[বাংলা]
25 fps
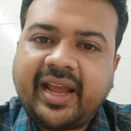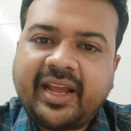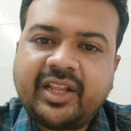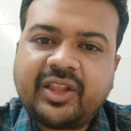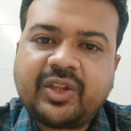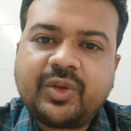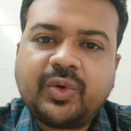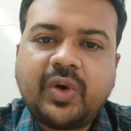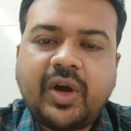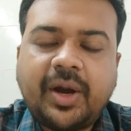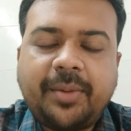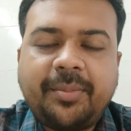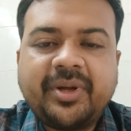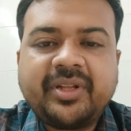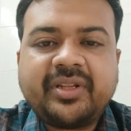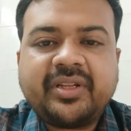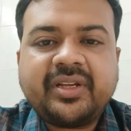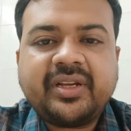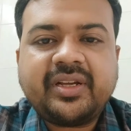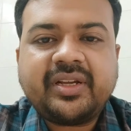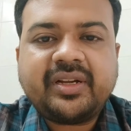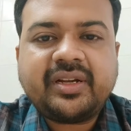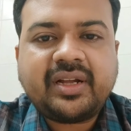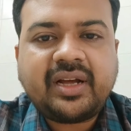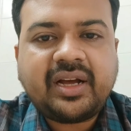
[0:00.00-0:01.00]
একে তো
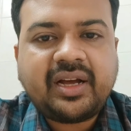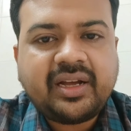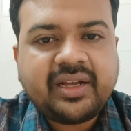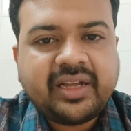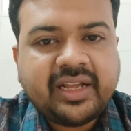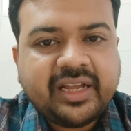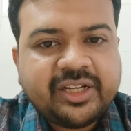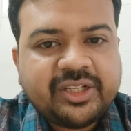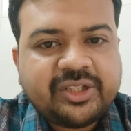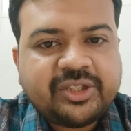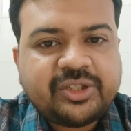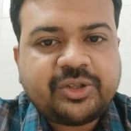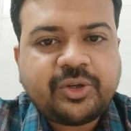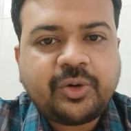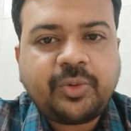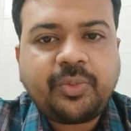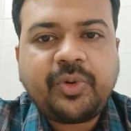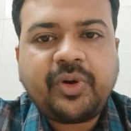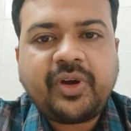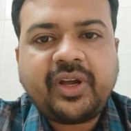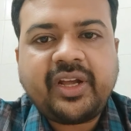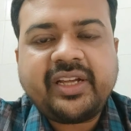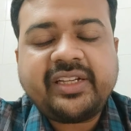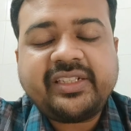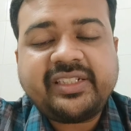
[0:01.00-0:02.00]
আমাদের এই
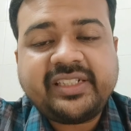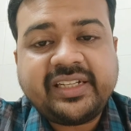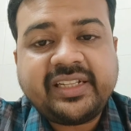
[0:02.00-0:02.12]
সময়ে